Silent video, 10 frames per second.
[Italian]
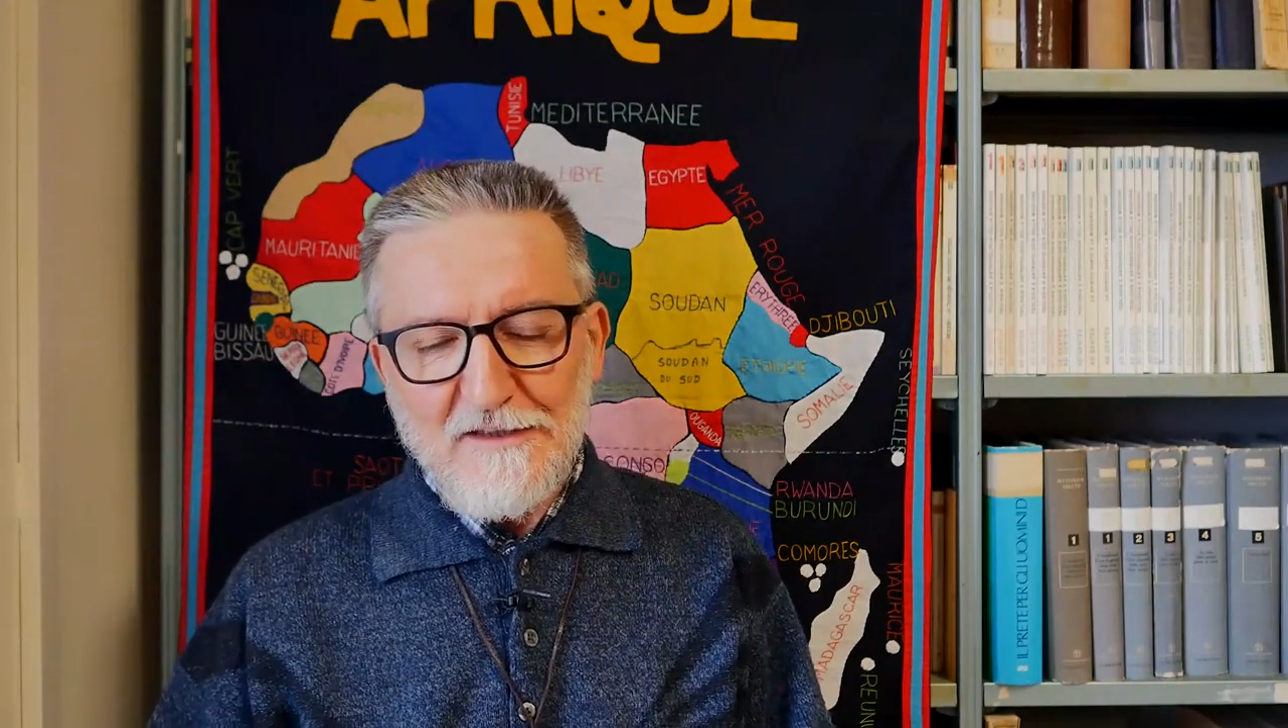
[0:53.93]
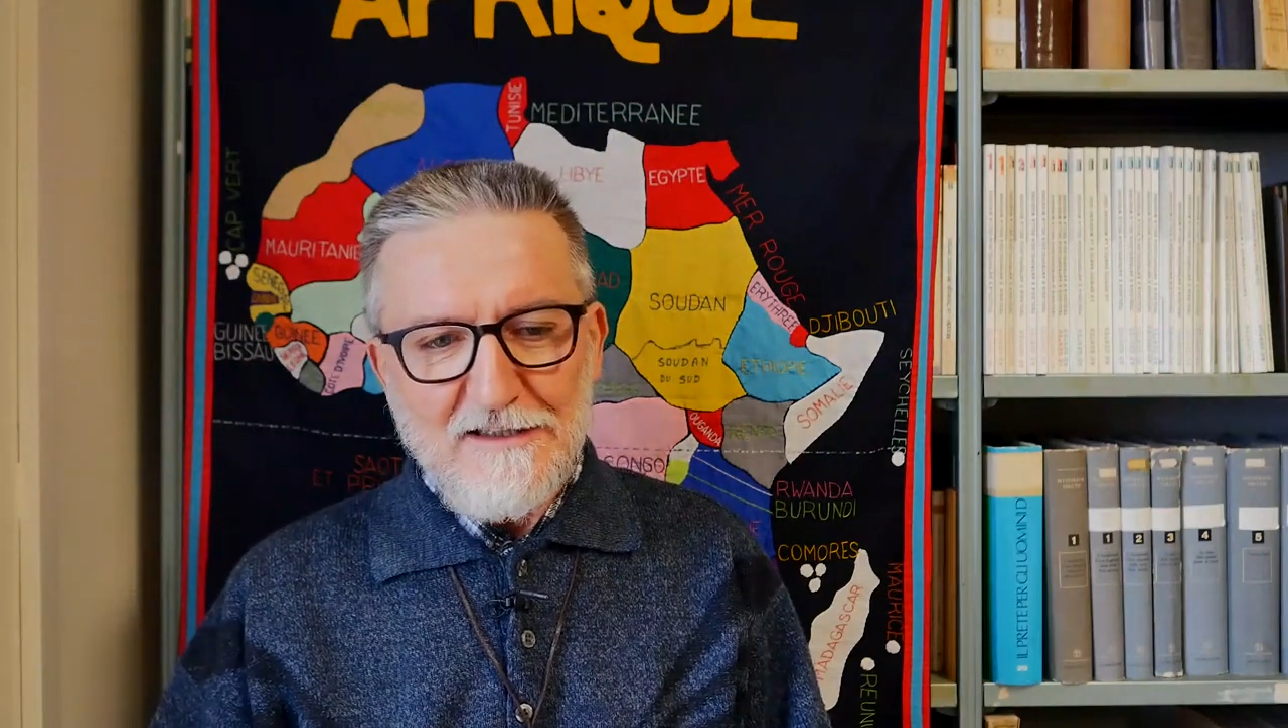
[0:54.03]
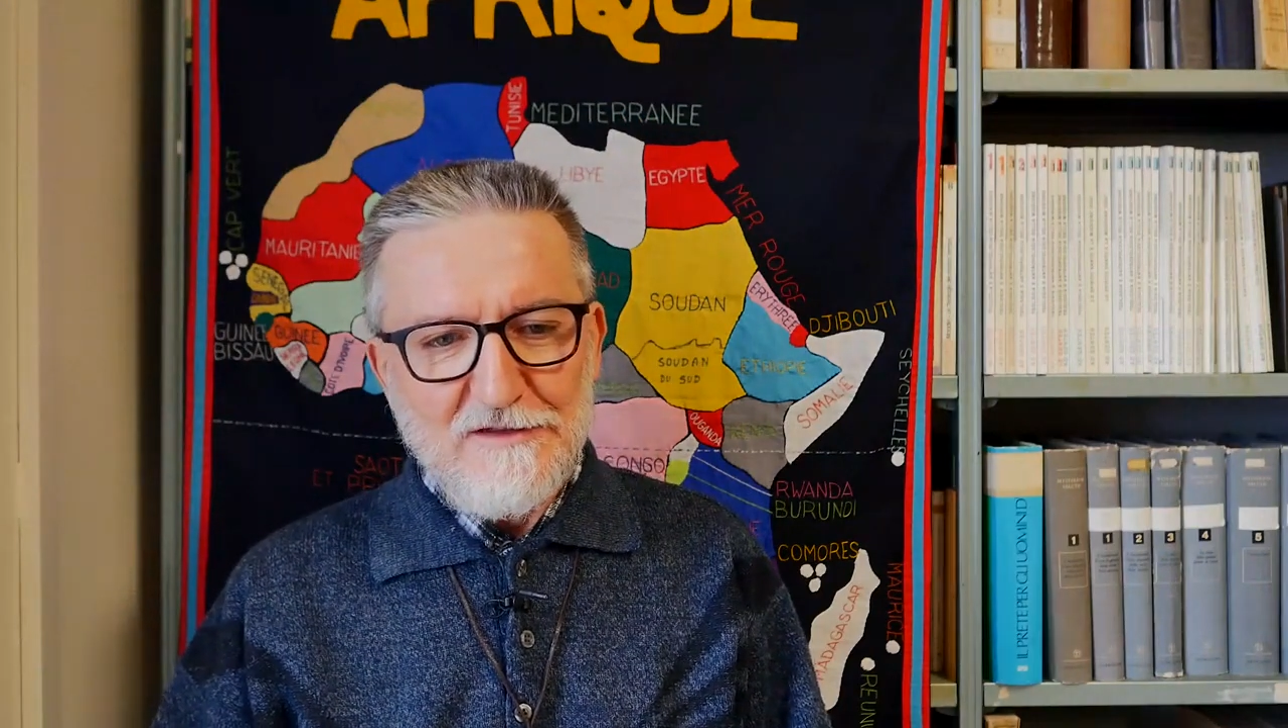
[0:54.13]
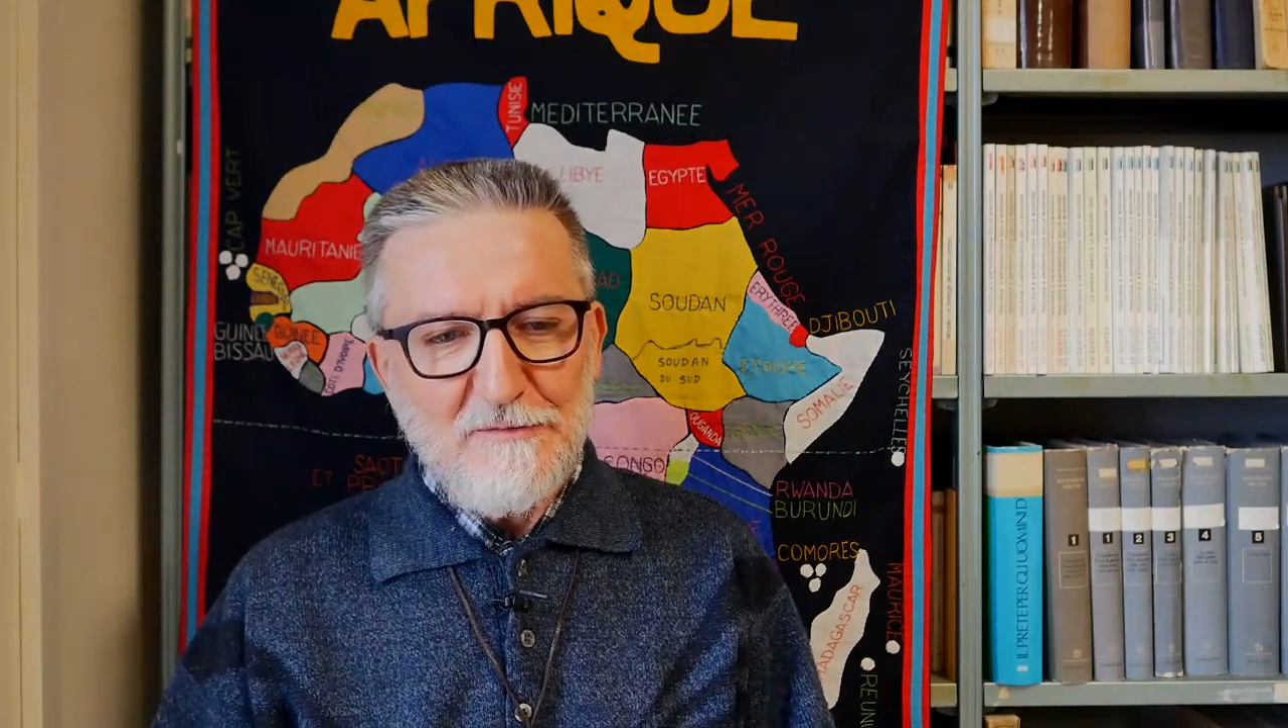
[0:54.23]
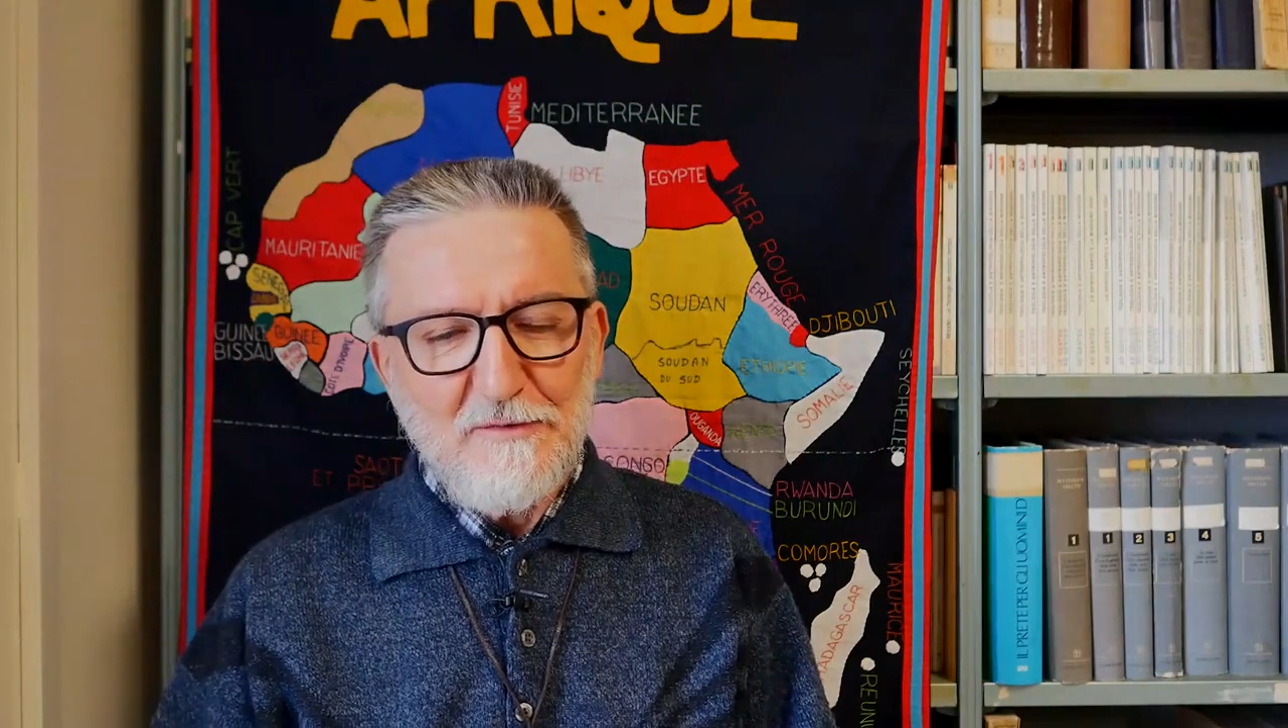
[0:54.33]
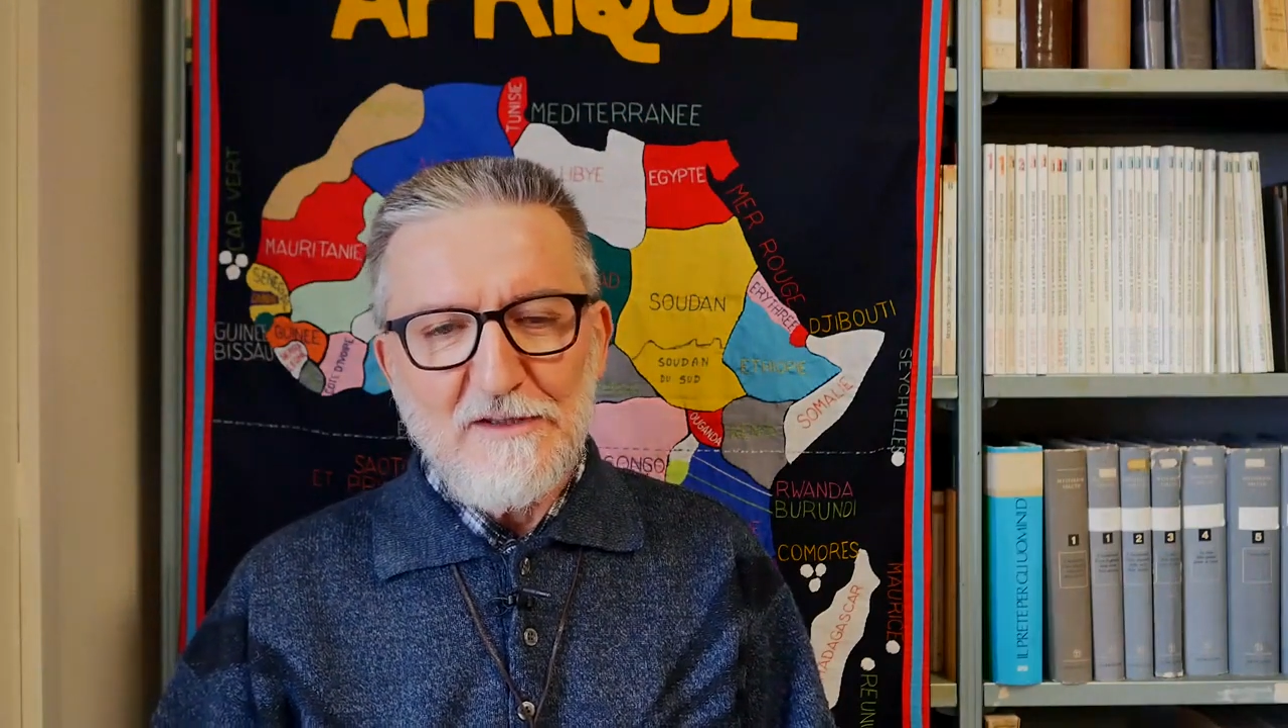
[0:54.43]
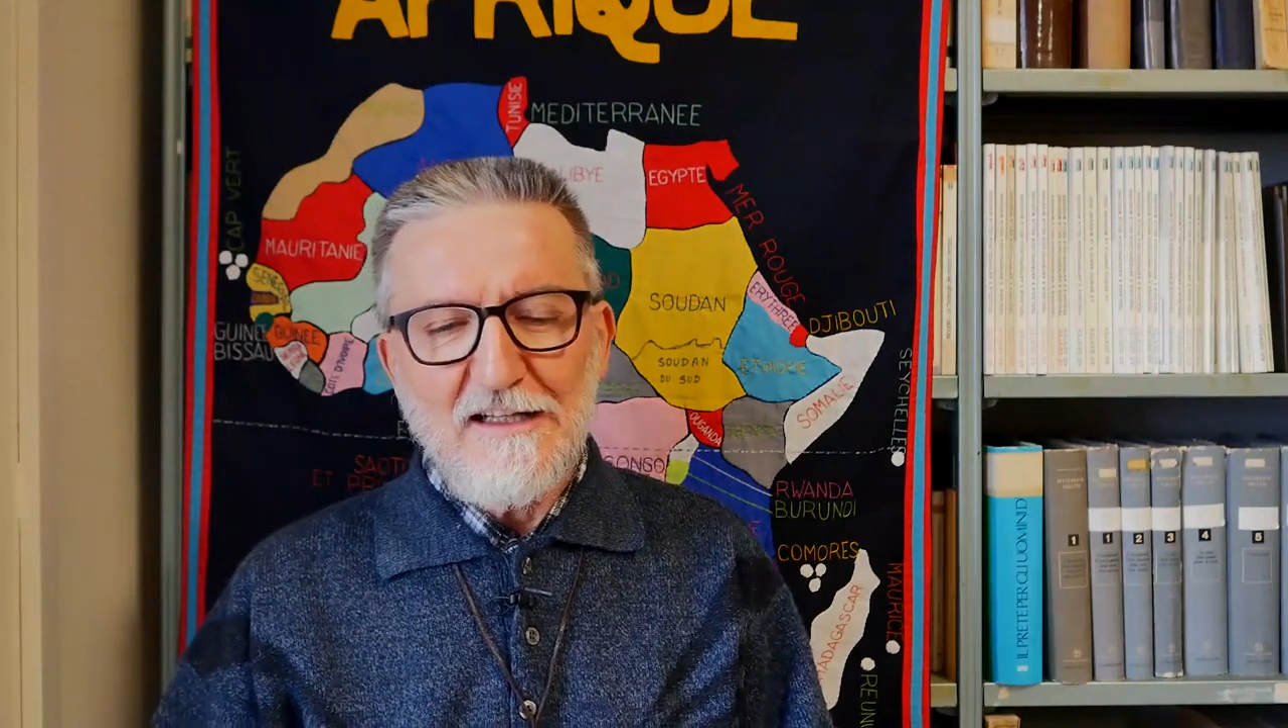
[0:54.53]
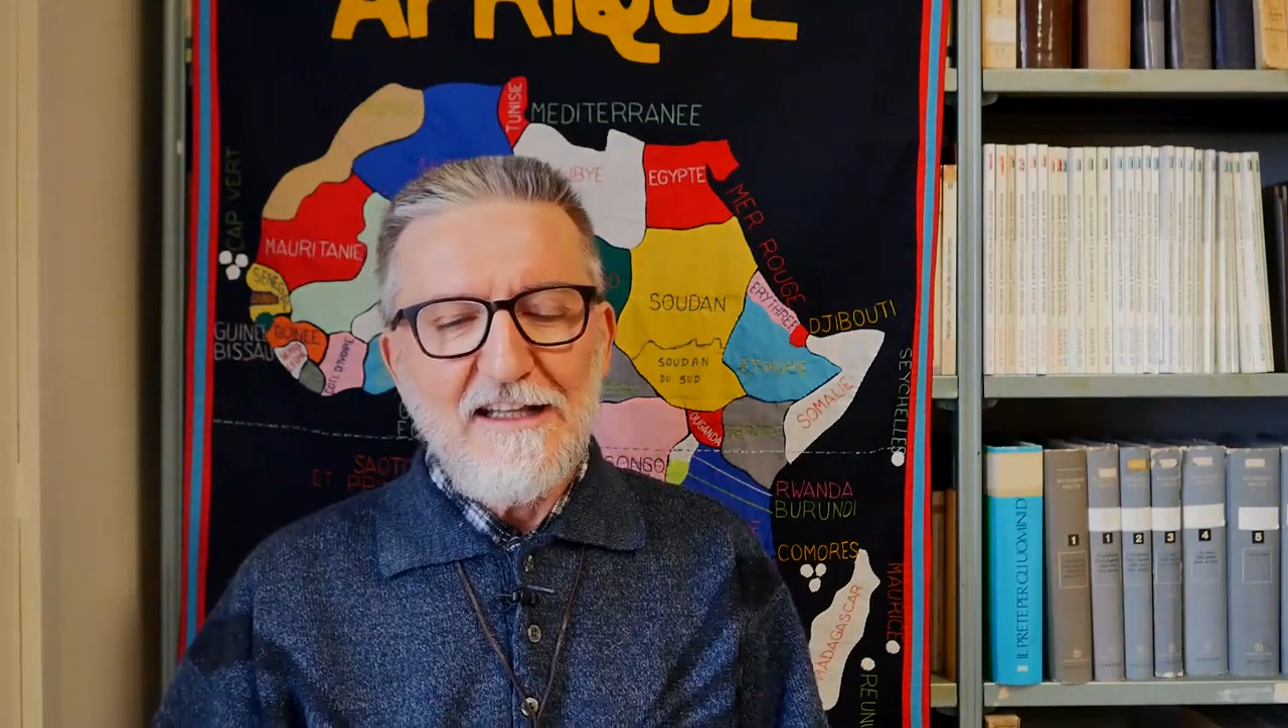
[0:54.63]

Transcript: adesso poter